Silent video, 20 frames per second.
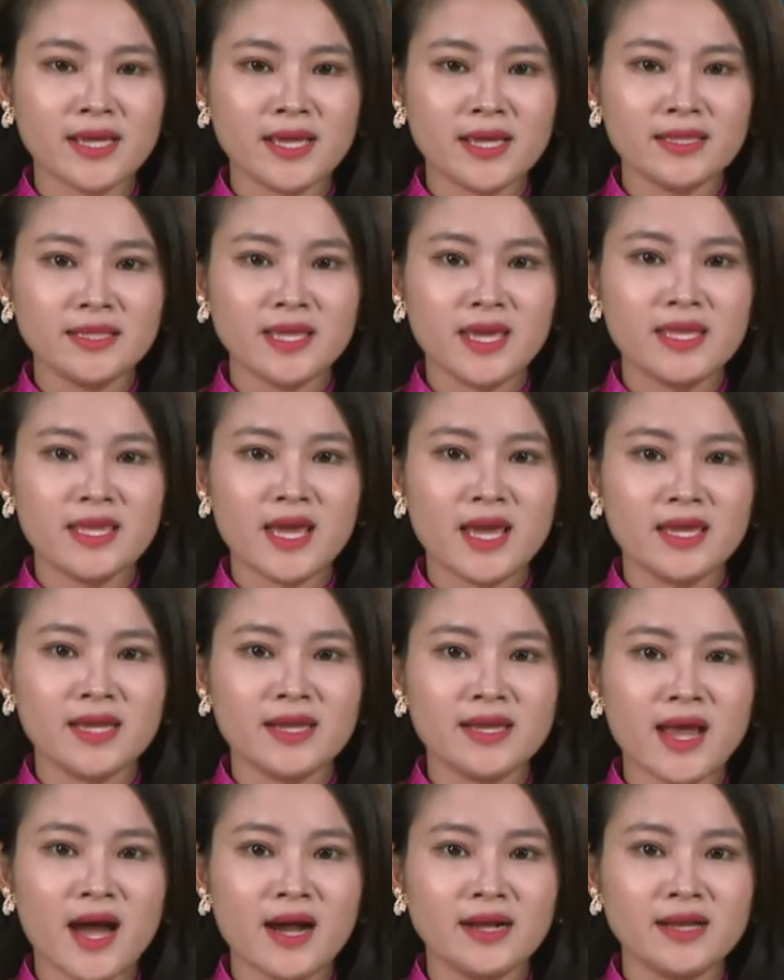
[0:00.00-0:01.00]
vì vậy
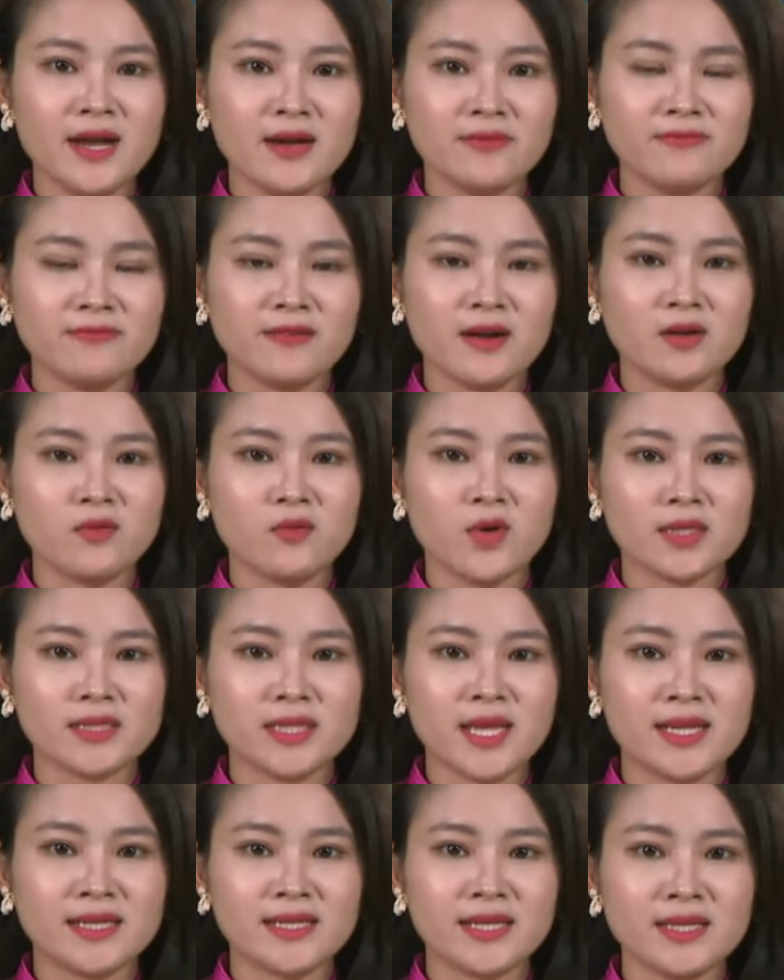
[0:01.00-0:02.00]
đã góp phần hoàn
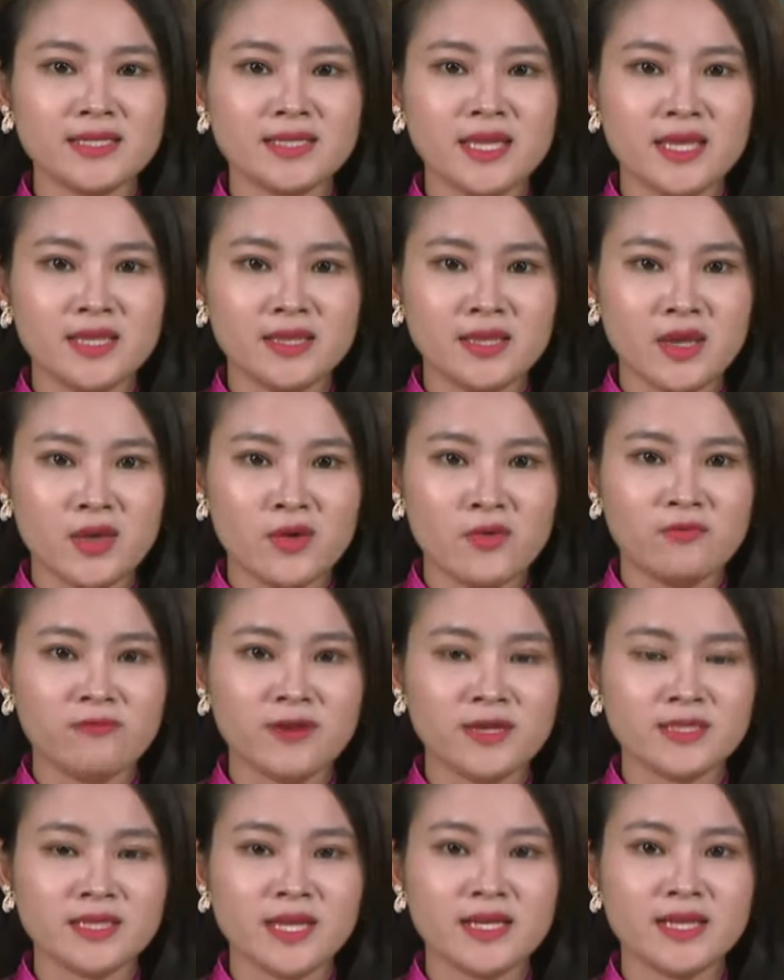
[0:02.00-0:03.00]
thành các chỉ tiêu phát
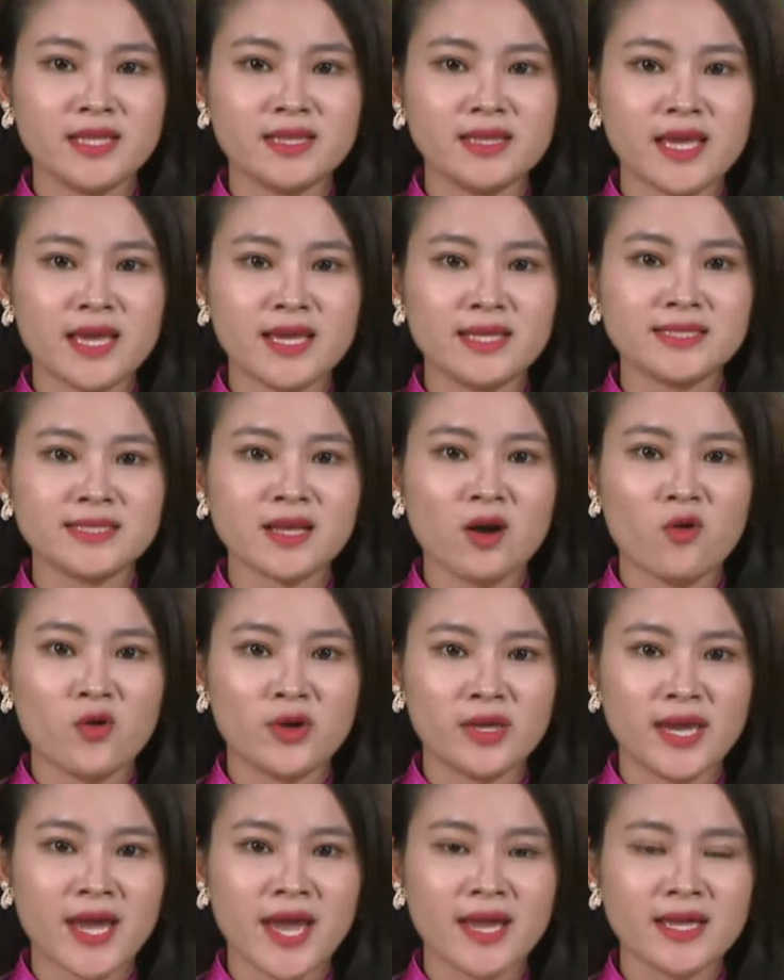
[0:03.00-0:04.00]
triển kinh tế xã hội
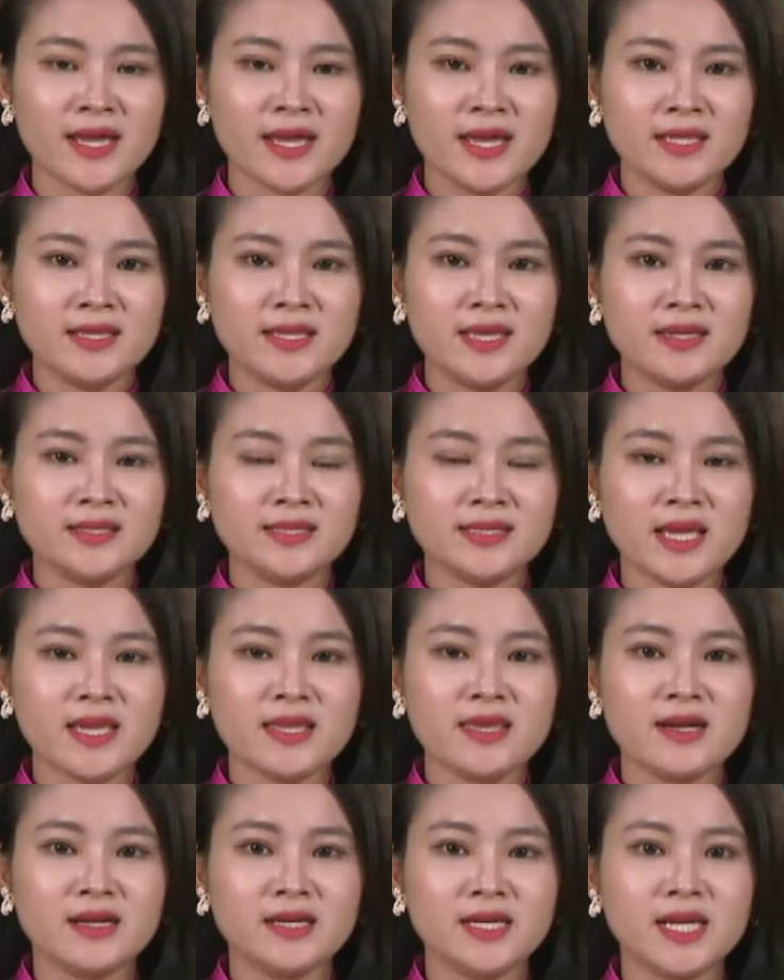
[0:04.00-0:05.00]
khác như xây
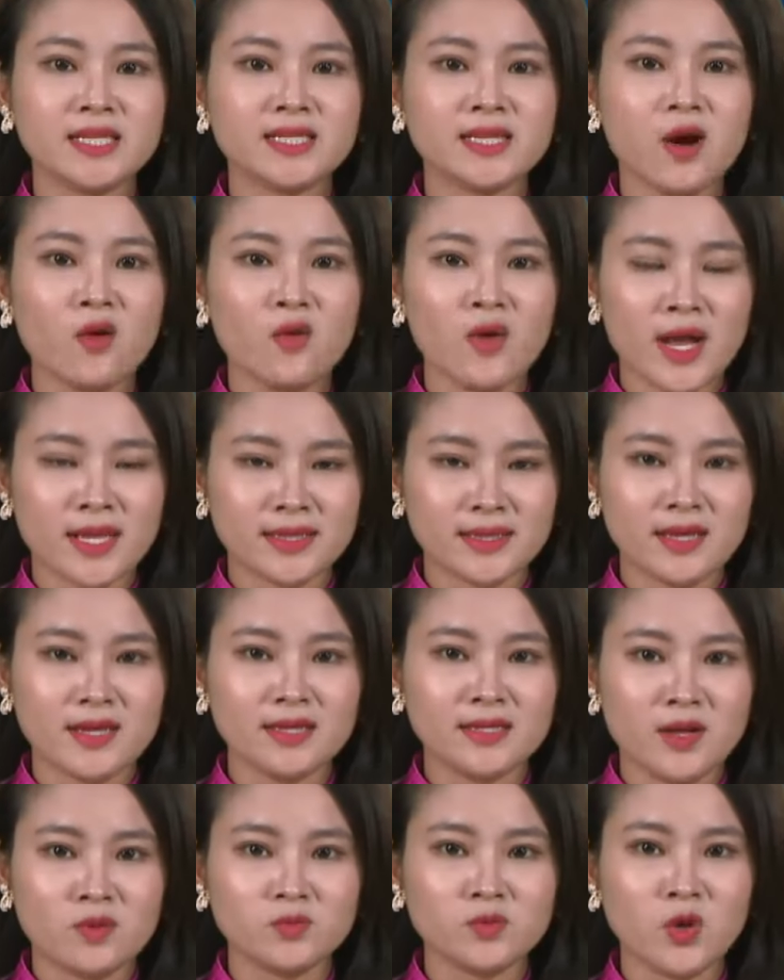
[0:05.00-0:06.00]
dựng kết cấu hạ tầng
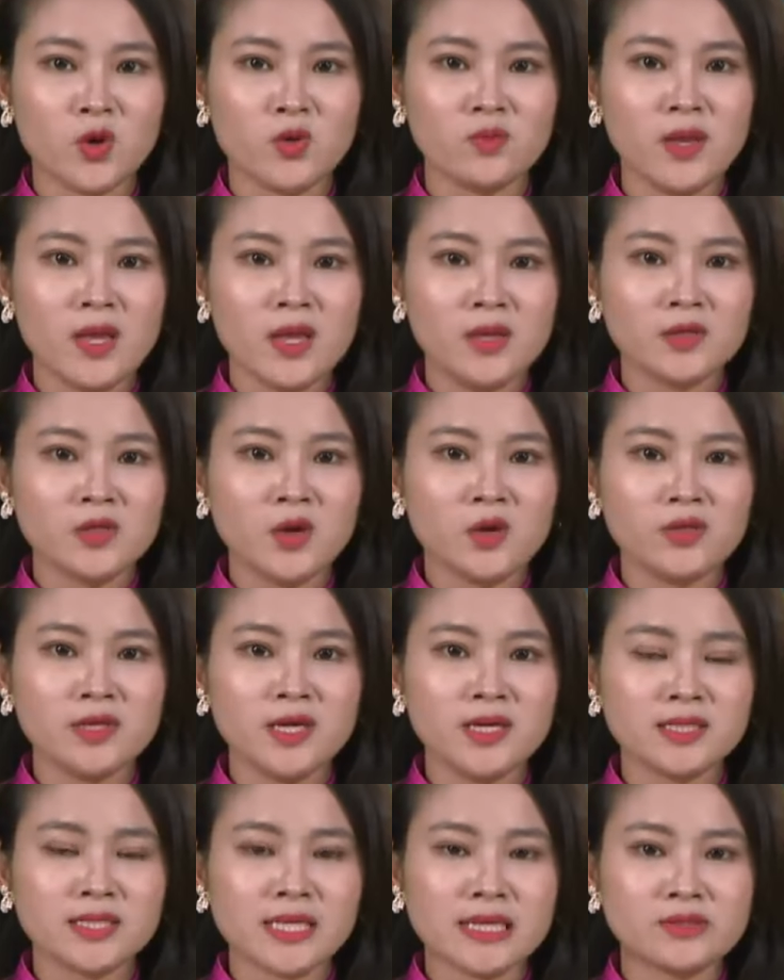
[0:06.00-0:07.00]
nông thôn, tổ chức
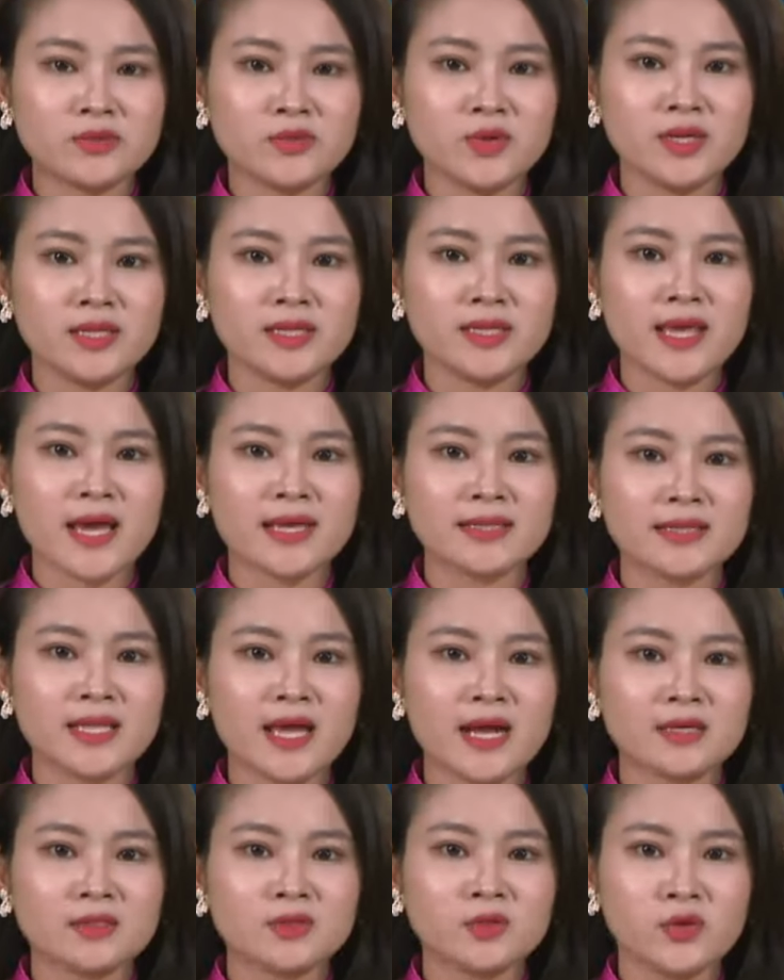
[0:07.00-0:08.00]
sản xuất, gia
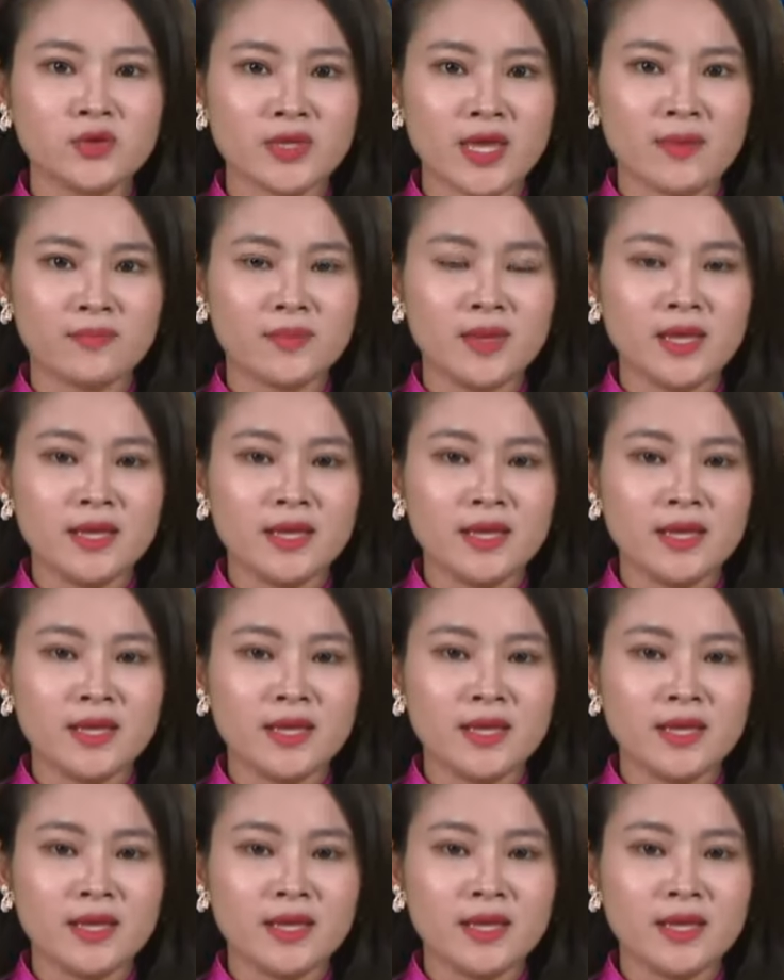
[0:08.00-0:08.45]
tăng thu nhập,